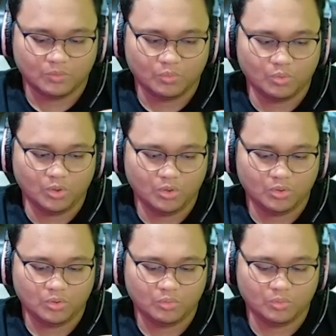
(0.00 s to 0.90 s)

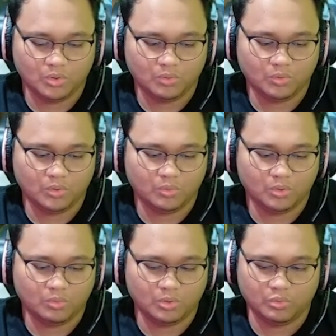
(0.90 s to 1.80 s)

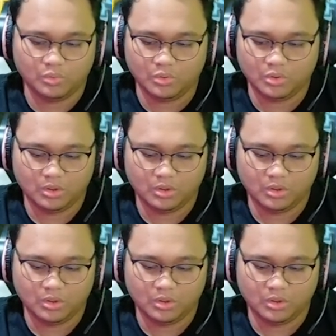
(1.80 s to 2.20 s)
oh,